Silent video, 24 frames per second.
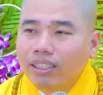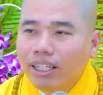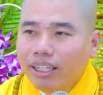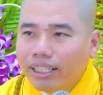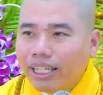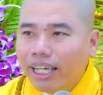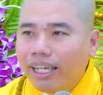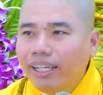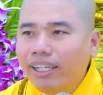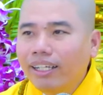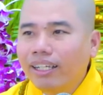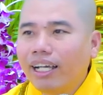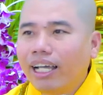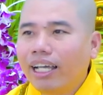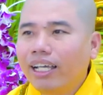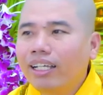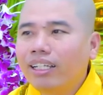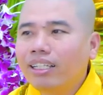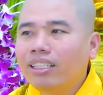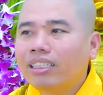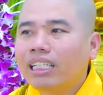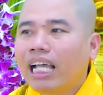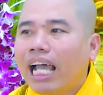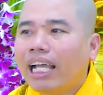Những cái ý
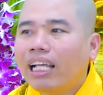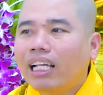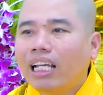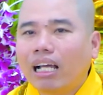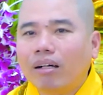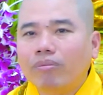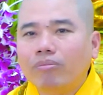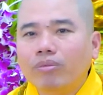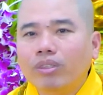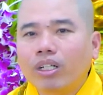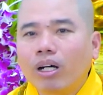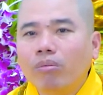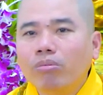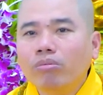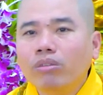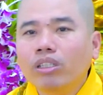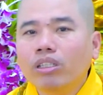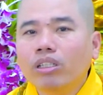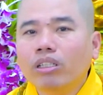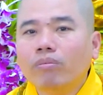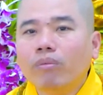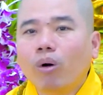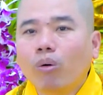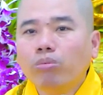nghĩ sai lầm không
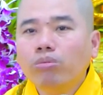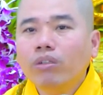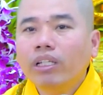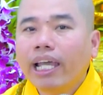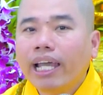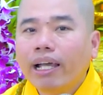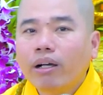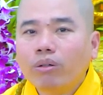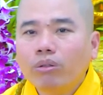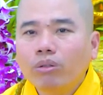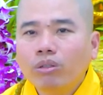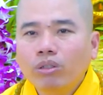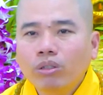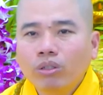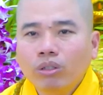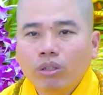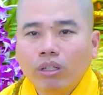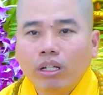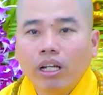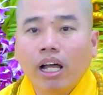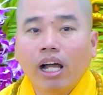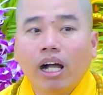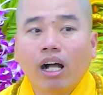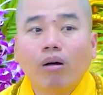vừa bụng nhau
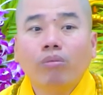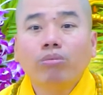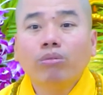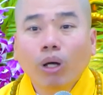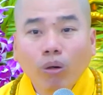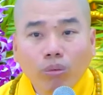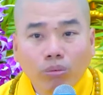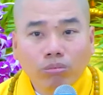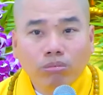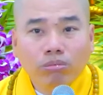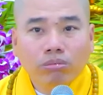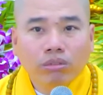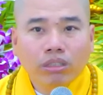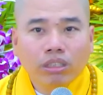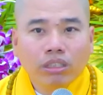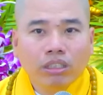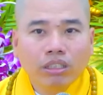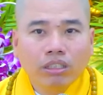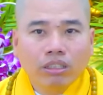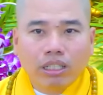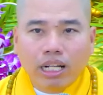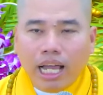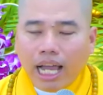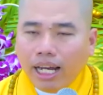là không đúng.
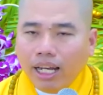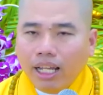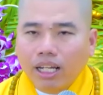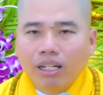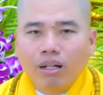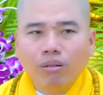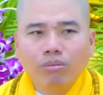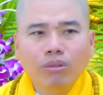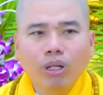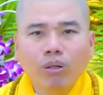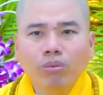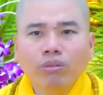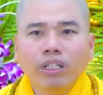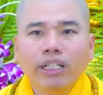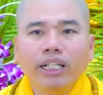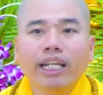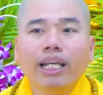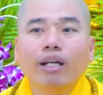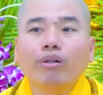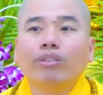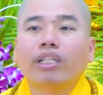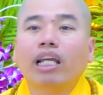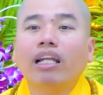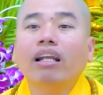Đã là không đúng thì
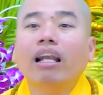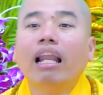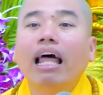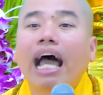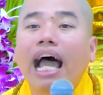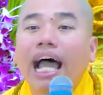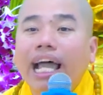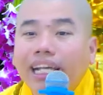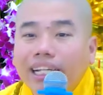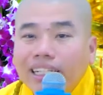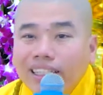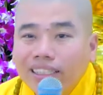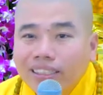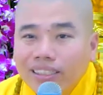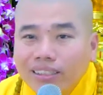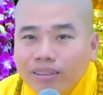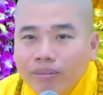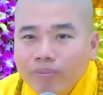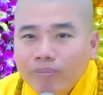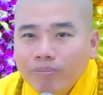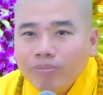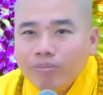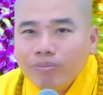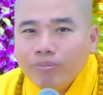điều chỉnh lại.
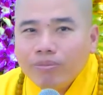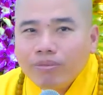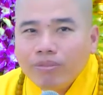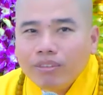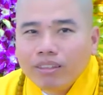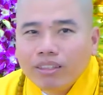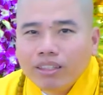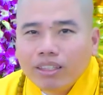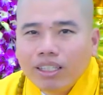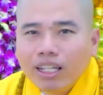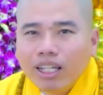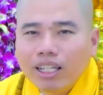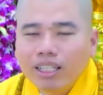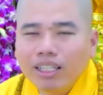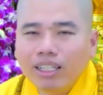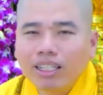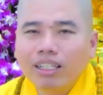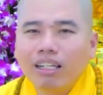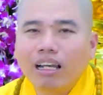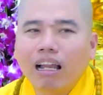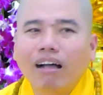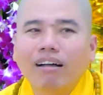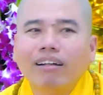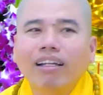Nên
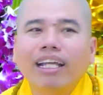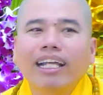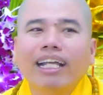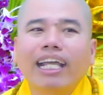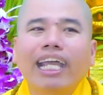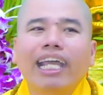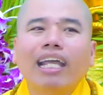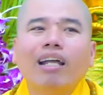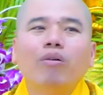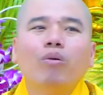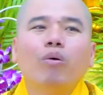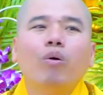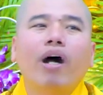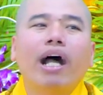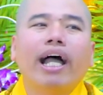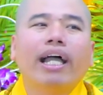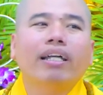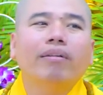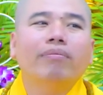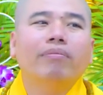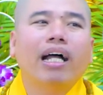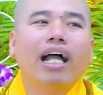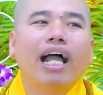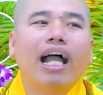lỡ đây nghe
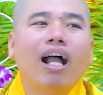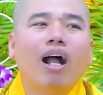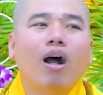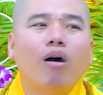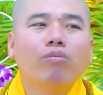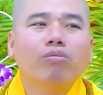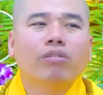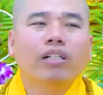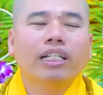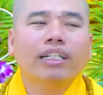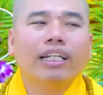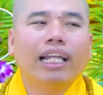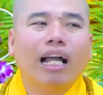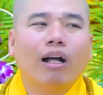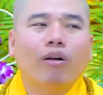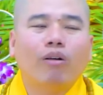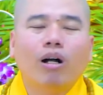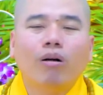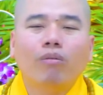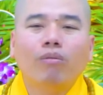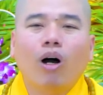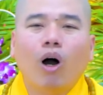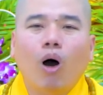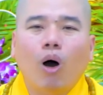hoài mà không cái nào
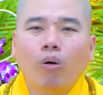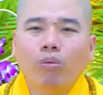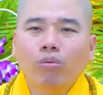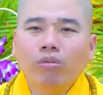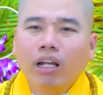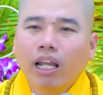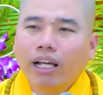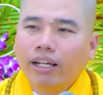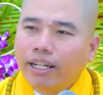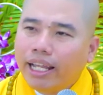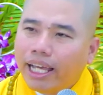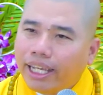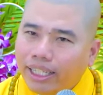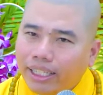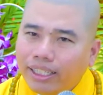không ổn lỡ